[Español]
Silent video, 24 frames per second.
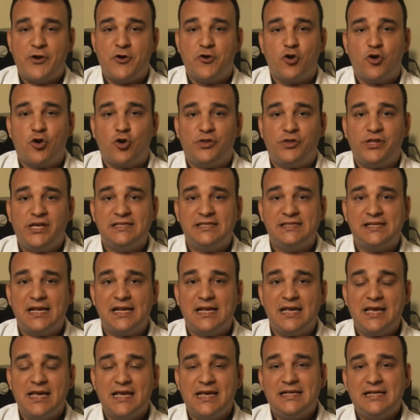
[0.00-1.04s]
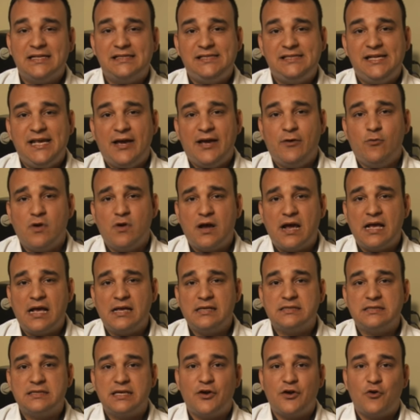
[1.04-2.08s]
pero no nos dicen si es un
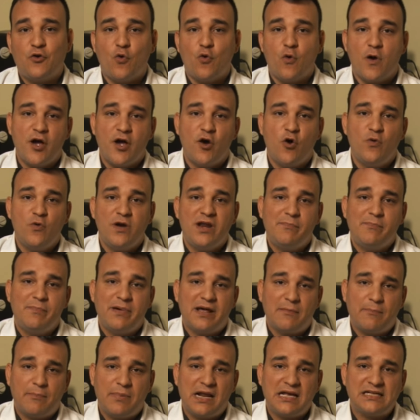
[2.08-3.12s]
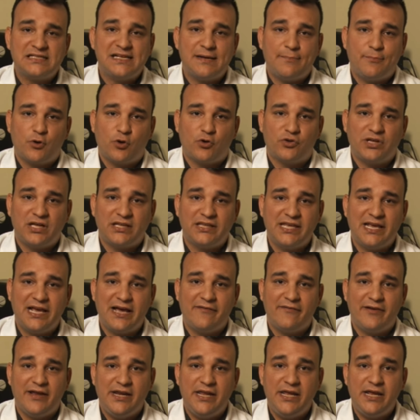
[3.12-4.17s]
cáncer o es una hiperplasia
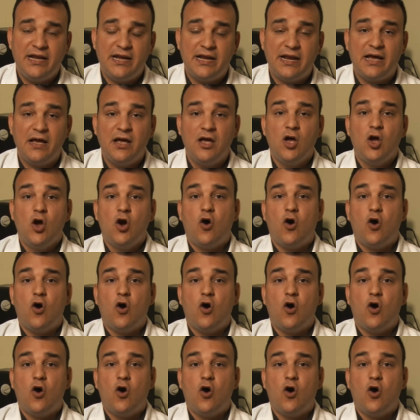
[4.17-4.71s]
prostática benigna